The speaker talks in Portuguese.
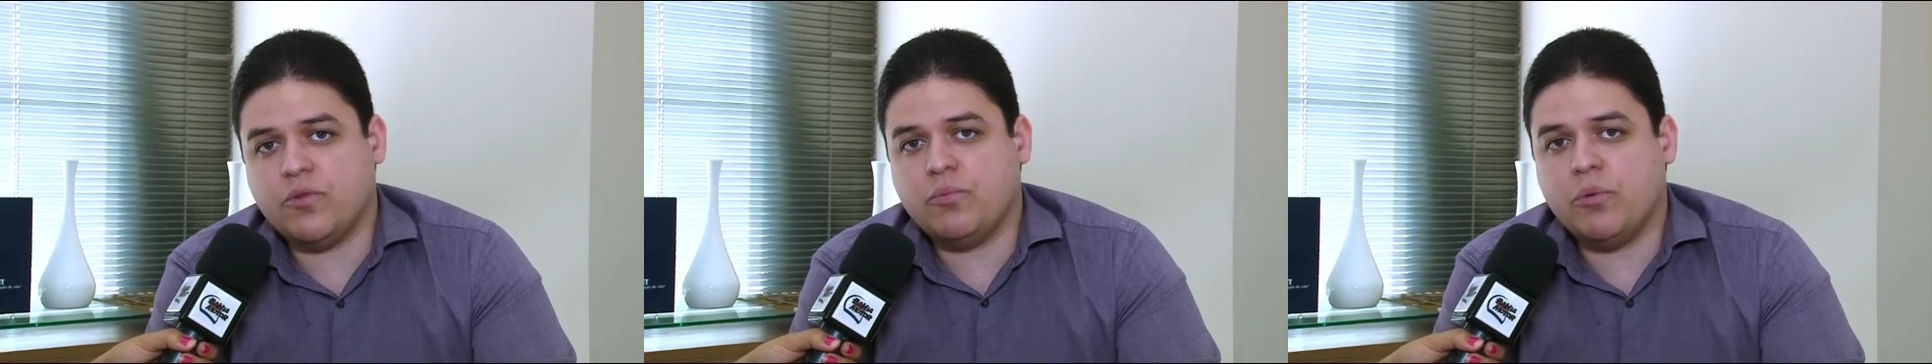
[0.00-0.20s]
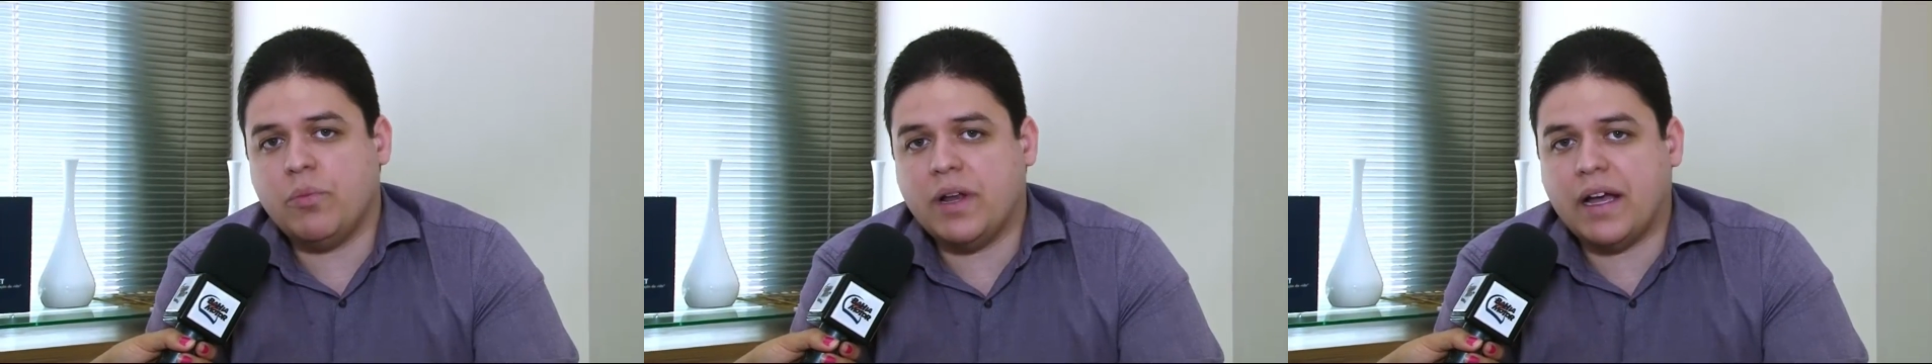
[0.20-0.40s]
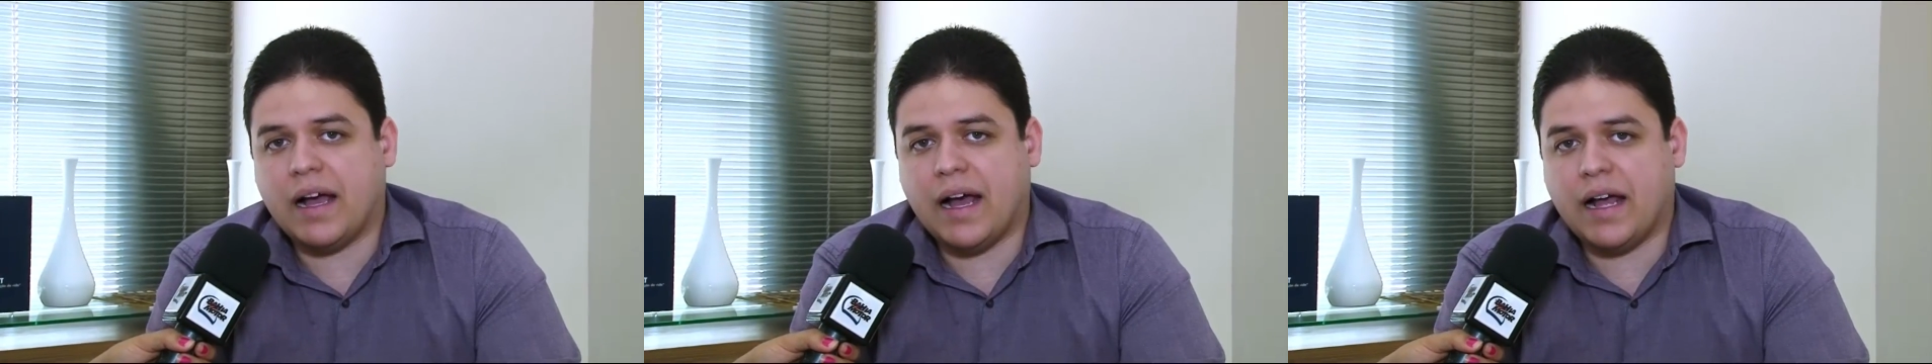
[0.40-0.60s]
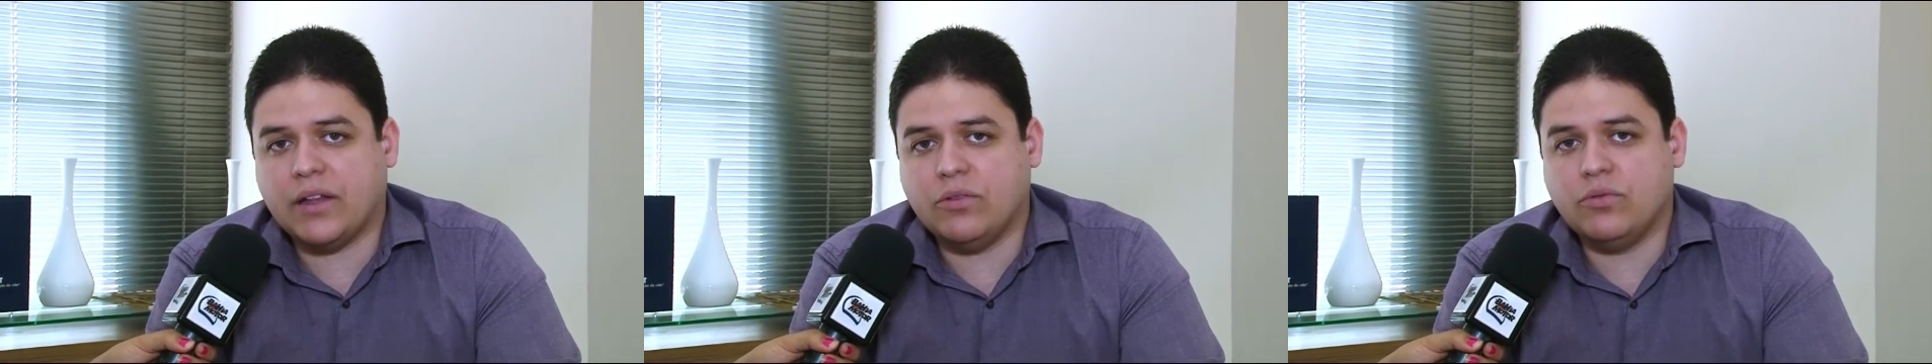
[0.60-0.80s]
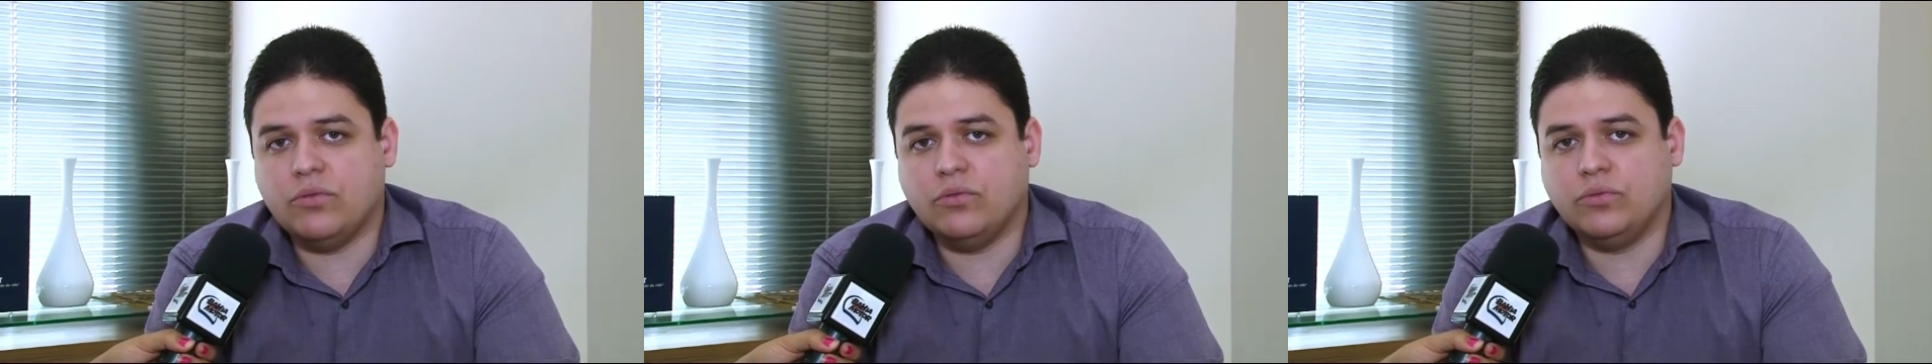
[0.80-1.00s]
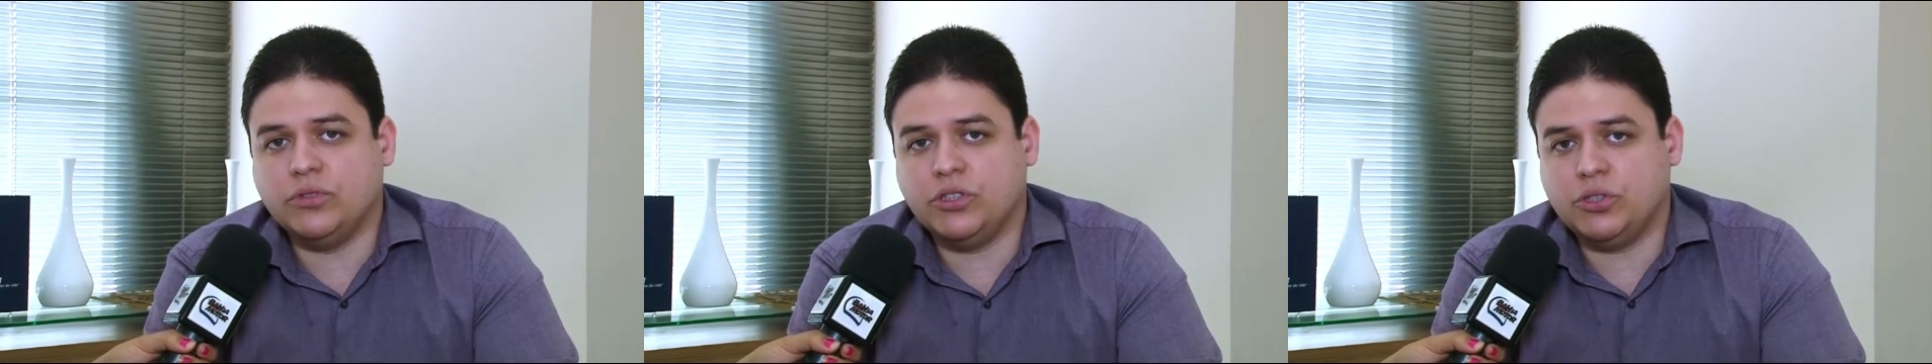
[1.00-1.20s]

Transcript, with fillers: foi publicado um